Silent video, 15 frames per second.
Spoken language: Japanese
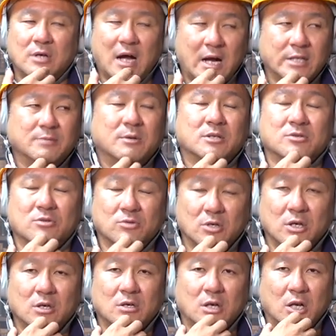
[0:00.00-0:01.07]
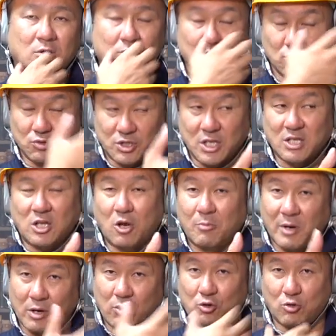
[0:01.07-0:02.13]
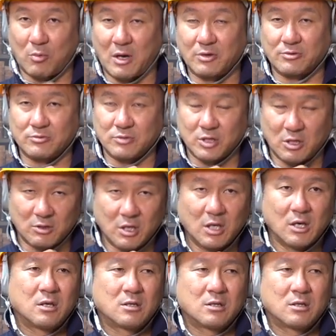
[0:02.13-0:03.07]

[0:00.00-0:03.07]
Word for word: ありますよね。あの、うちが頼まれることもあるんだよね。